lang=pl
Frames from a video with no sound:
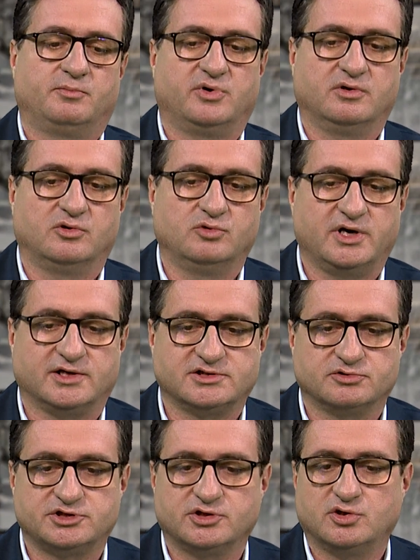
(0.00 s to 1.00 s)

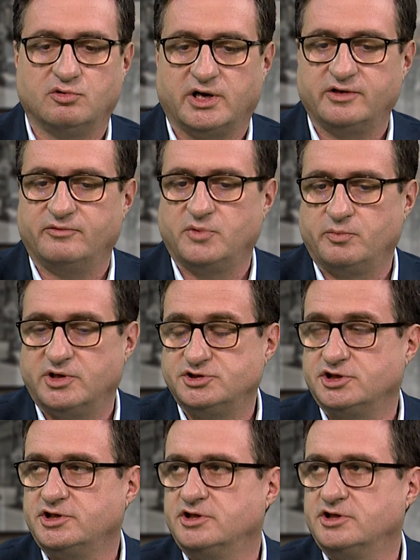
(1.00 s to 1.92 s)
ukazał się dokładnie w momencie,